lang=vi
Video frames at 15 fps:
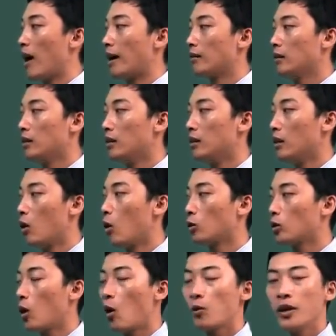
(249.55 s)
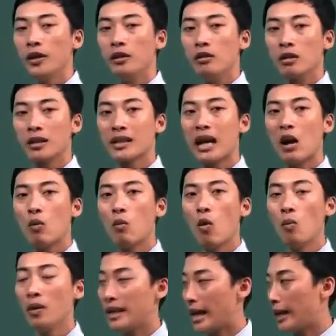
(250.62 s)
quãng đường ô tô đi được sau
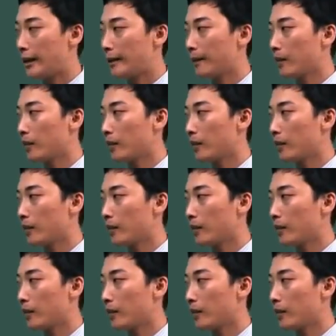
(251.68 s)
bốn mươi giây.